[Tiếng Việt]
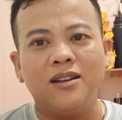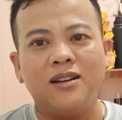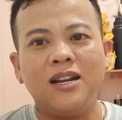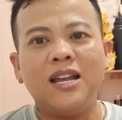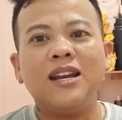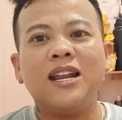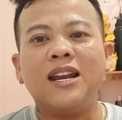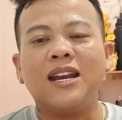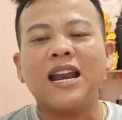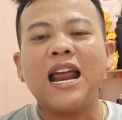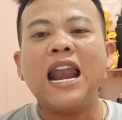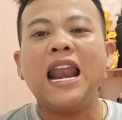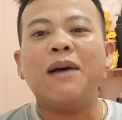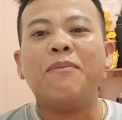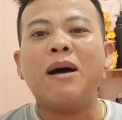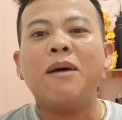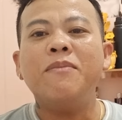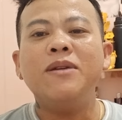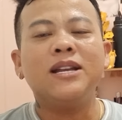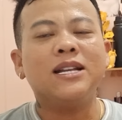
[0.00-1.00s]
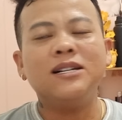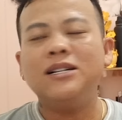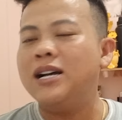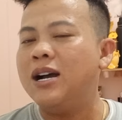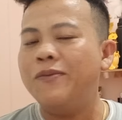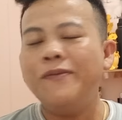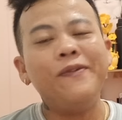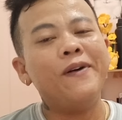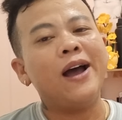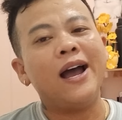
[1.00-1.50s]
nên thành ra là bà mi thượng
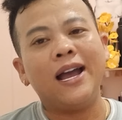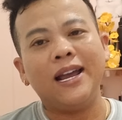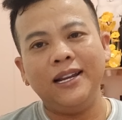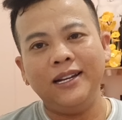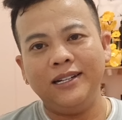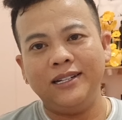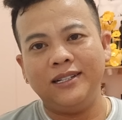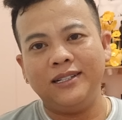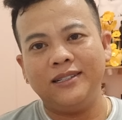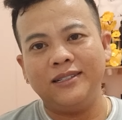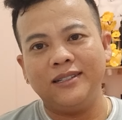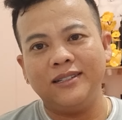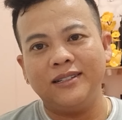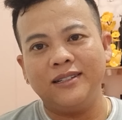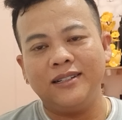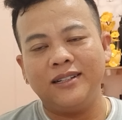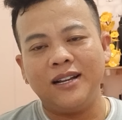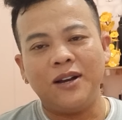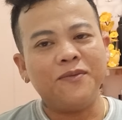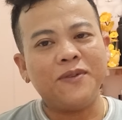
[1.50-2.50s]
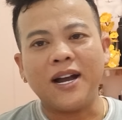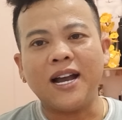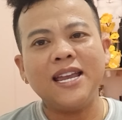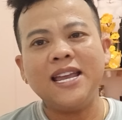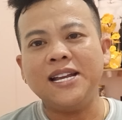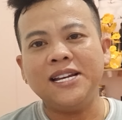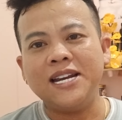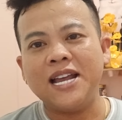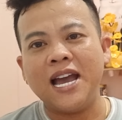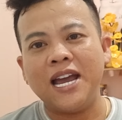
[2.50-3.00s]
không phải không phải cái
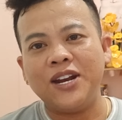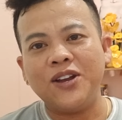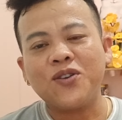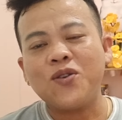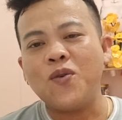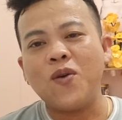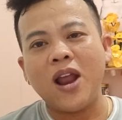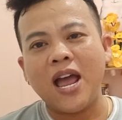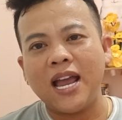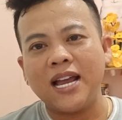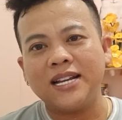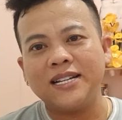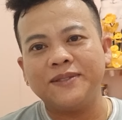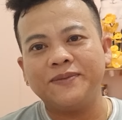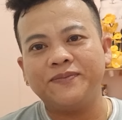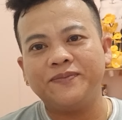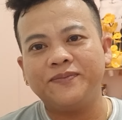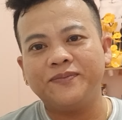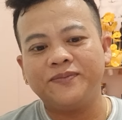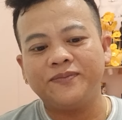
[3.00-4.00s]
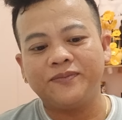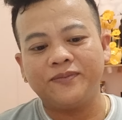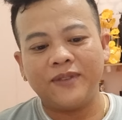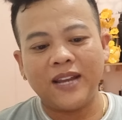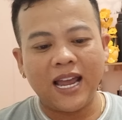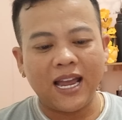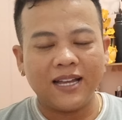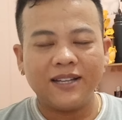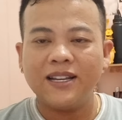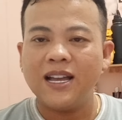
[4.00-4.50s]
vấn đề đó cô Lan
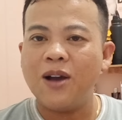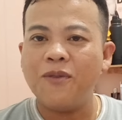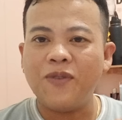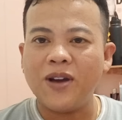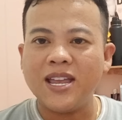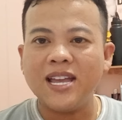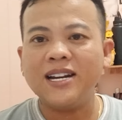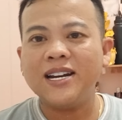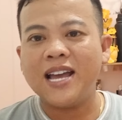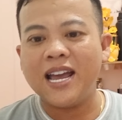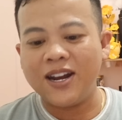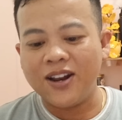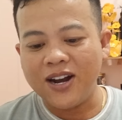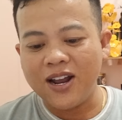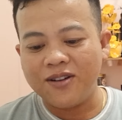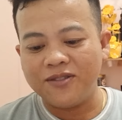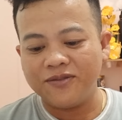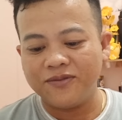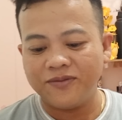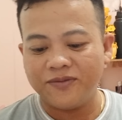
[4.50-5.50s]
nè, không phải vấn đề đó đâu